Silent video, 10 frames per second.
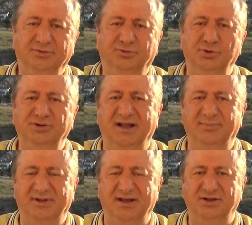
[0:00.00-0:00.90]

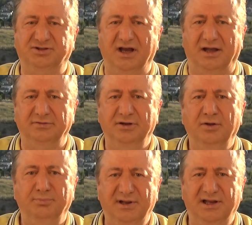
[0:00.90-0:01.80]
gündemde iken
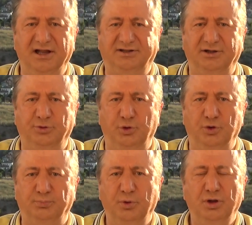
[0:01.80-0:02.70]
millete
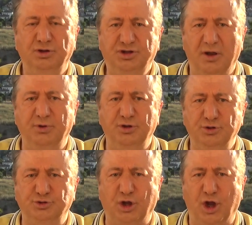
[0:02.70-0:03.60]
dönüp
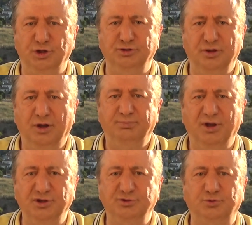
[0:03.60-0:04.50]
cebinizden
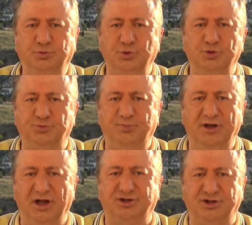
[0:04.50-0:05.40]
bir kuruş
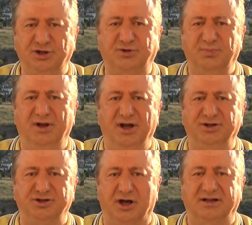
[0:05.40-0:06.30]
bile
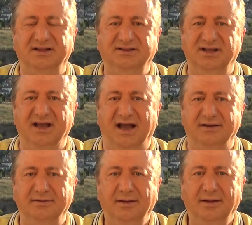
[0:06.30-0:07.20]
çıkmayacak diyen